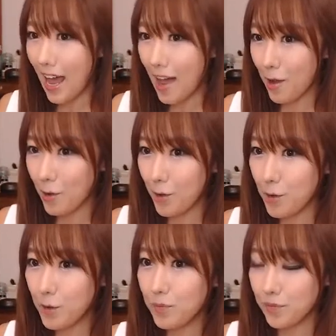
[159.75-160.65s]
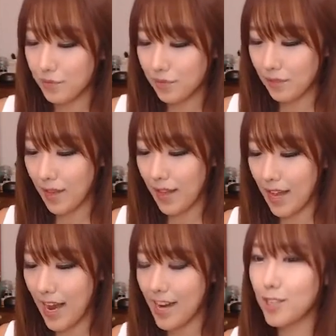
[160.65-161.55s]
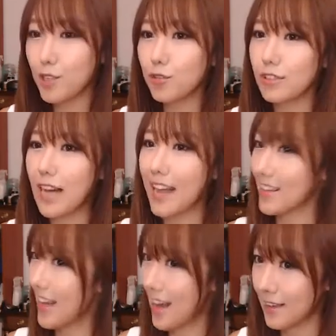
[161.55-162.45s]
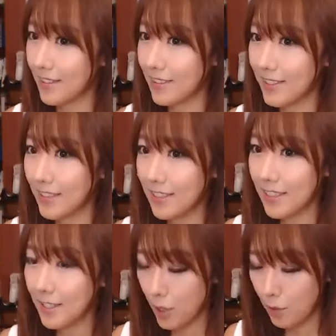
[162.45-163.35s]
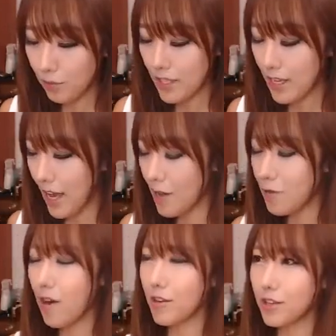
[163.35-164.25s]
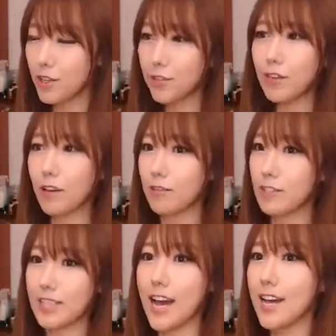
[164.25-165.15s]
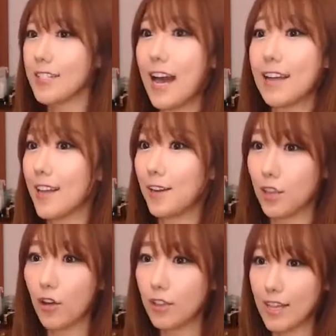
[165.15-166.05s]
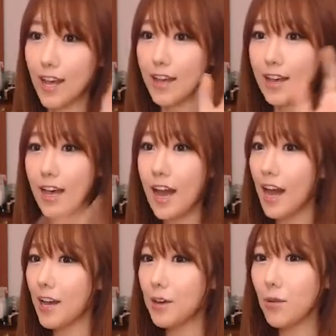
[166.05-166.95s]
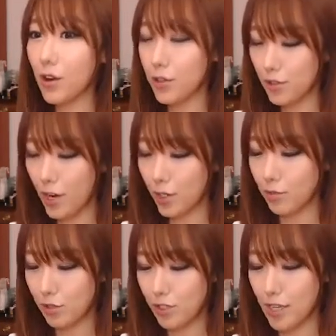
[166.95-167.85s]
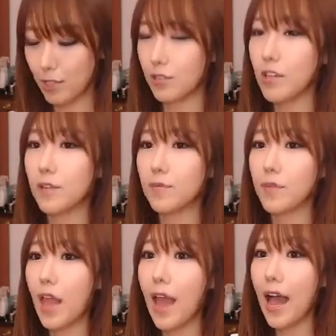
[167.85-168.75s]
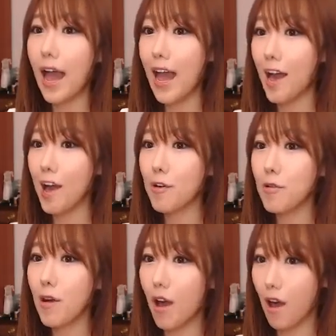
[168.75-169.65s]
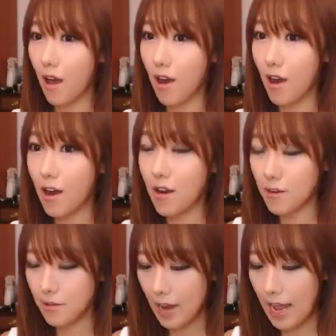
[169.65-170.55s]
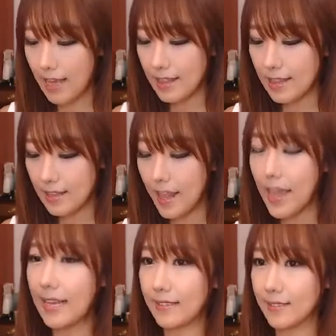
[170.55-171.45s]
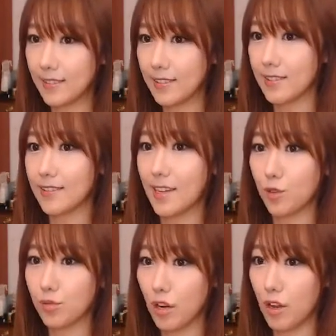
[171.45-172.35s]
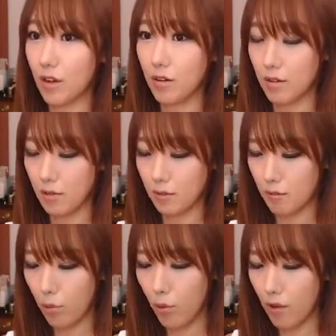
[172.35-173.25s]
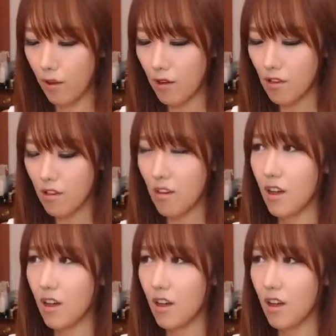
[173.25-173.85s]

How are you? 아니야. 여러분이 How are you? 라고 이제 하지 않아요. 더 이상. How are you? 라고 묻지 않고요. How are things? 라고 물어요. 뭐야?